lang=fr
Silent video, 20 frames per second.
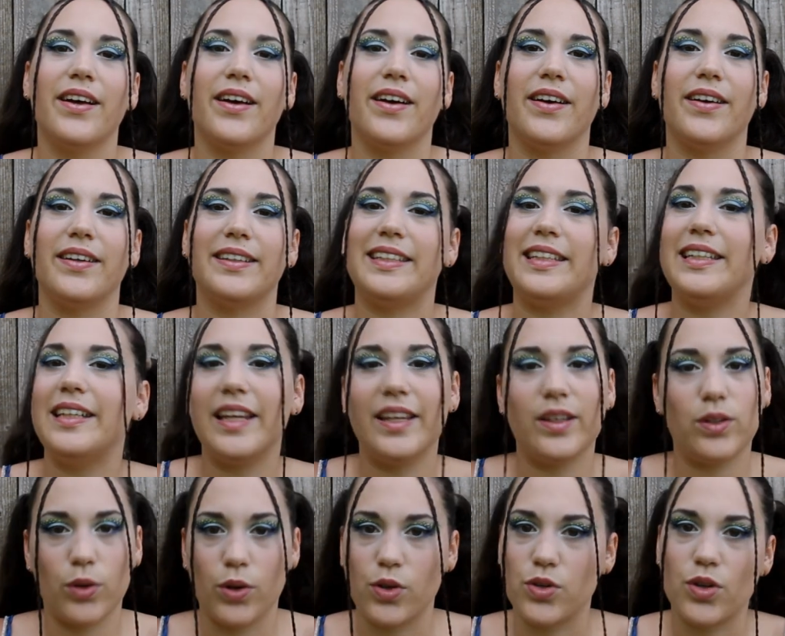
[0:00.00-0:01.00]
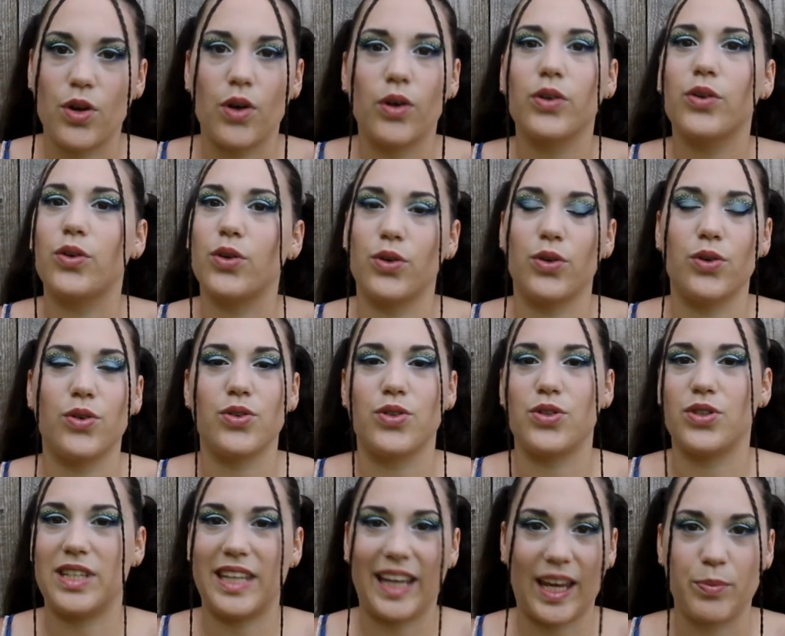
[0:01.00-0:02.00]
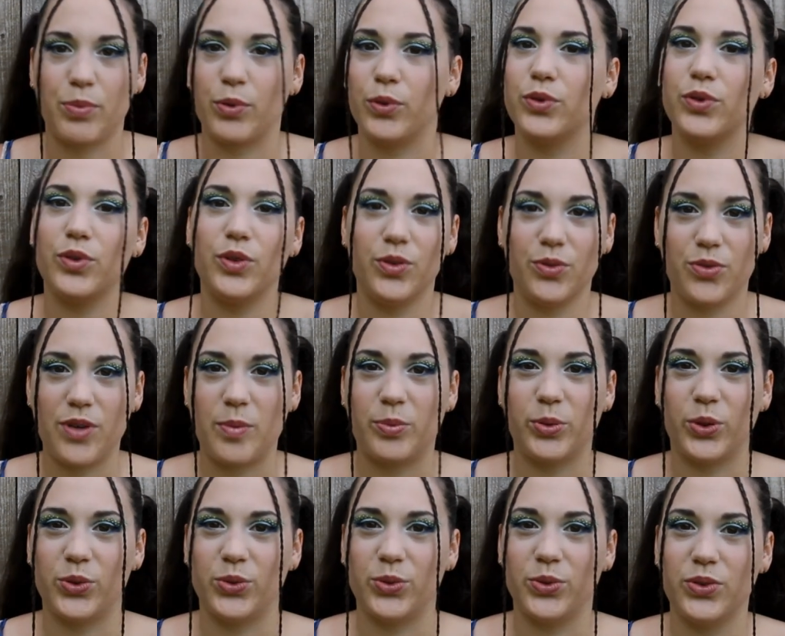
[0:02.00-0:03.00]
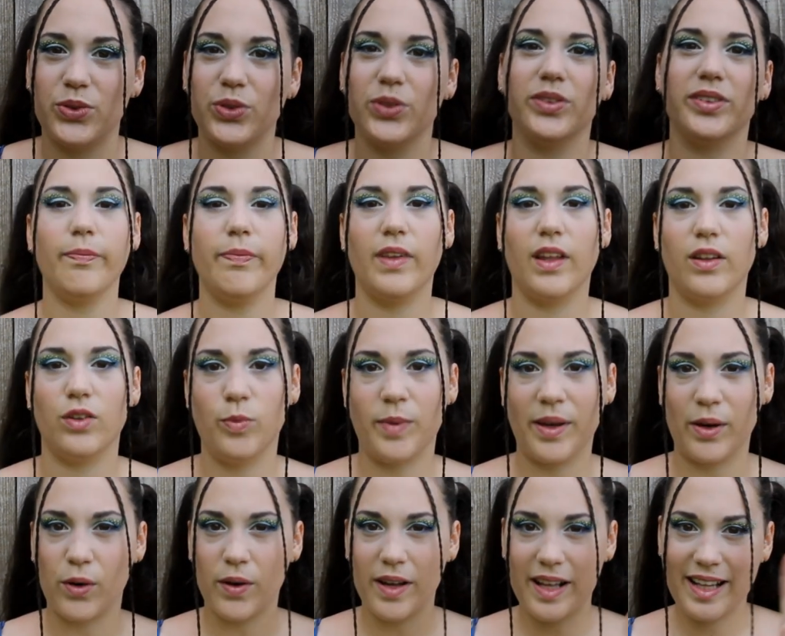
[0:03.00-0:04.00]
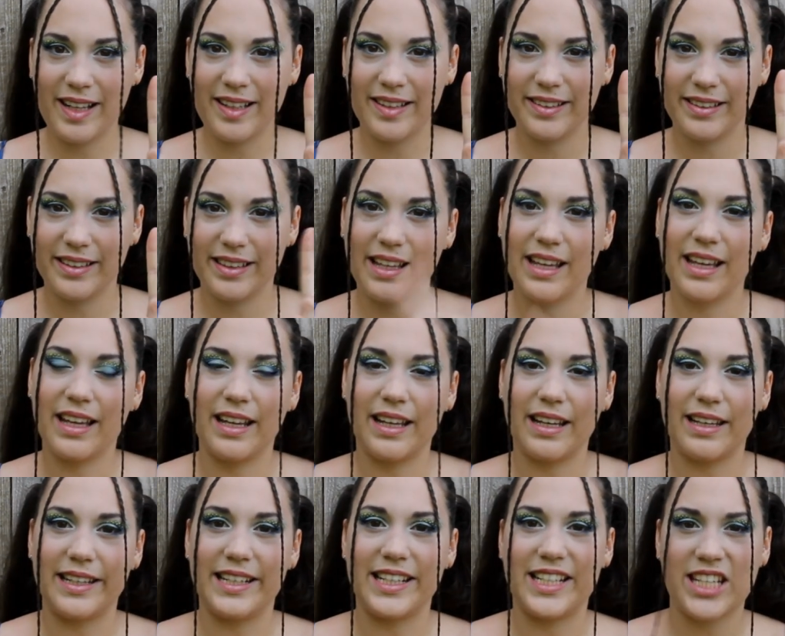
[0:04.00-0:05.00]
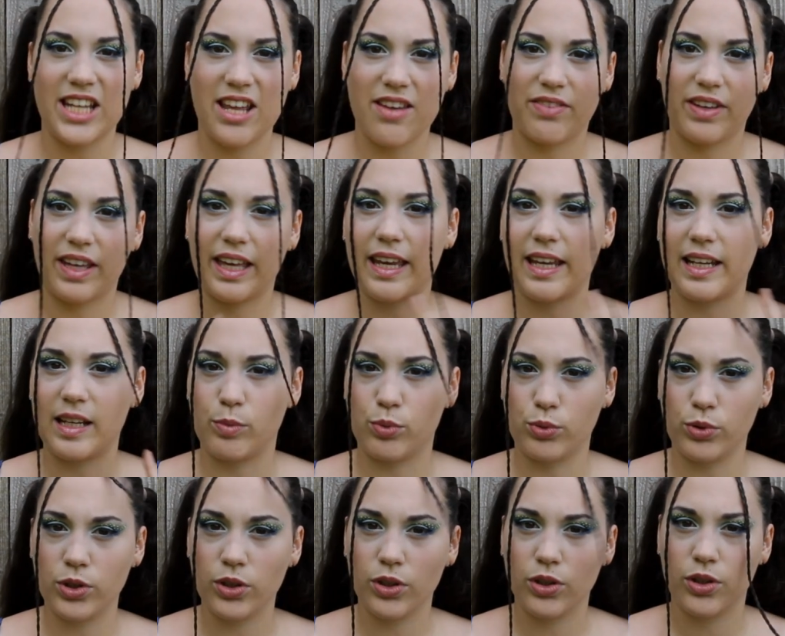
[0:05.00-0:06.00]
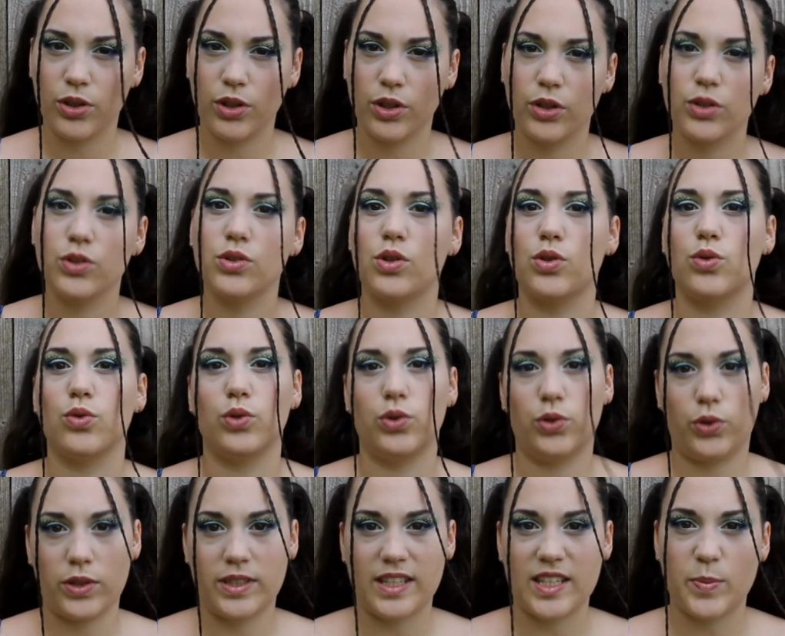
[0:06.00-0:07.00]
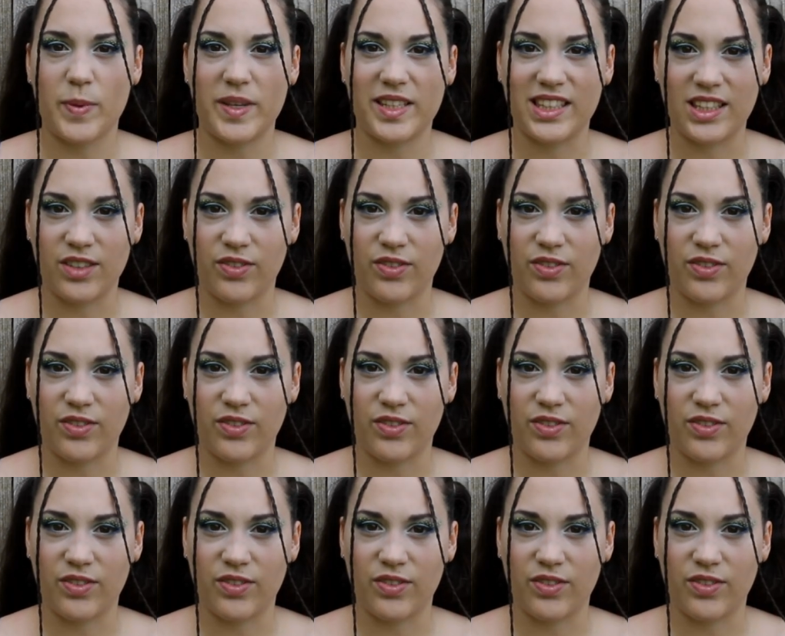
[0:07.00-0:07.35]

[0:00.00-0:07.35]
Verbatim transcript: euh, qu'il est urgent que j'y réponde une fois pour toutes. Numéro 1. Les chèvres et les boucs, ce sont deux espèces